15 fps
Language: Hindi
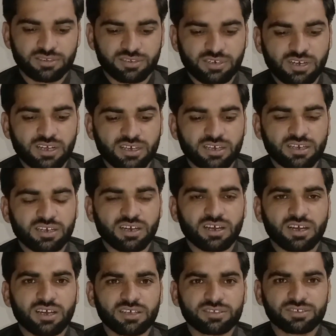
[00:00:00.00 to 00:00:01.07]
श्रीलंका का
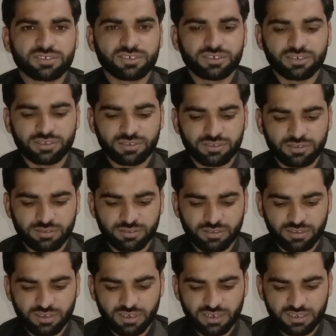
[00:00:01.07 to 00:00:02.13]
आगाज़ ही
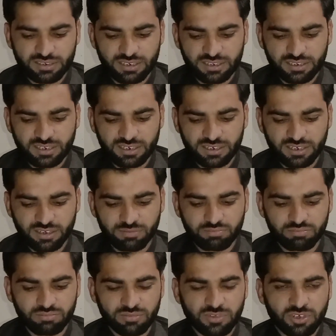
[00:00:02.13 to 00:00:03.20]
ऐसा था कि
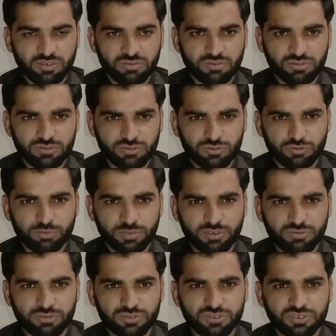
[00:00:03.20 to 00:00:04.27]
उसमें
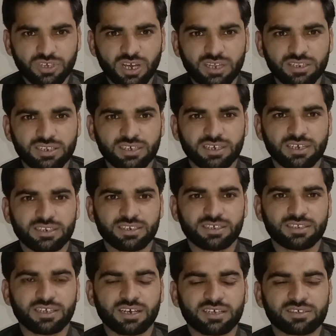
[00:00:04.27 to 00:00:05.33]
कुछ जान दिखाई
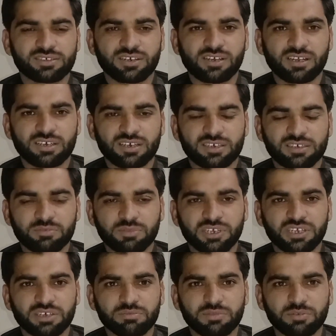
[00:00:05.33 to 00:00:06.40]
नहीं दी आज श्रीलंका की
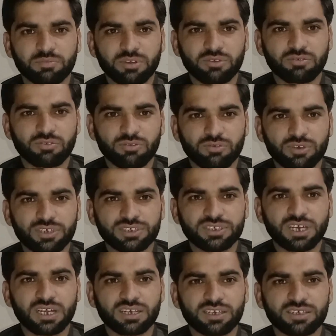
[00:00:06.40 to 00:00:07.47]
बैटिंग में बिल्कुल वही
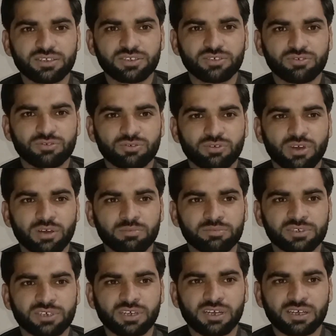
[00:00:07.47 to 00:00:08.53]
जान नहीं थी जो हम
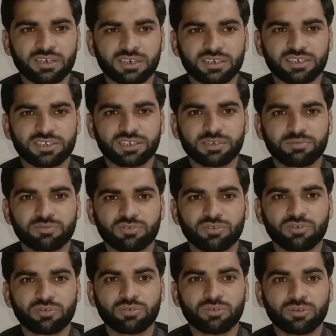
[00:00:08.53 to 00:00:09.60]
श्रीलंका की टीम
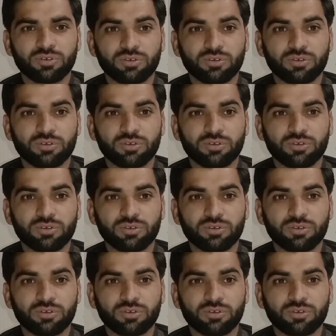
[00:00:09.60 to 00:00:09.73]
को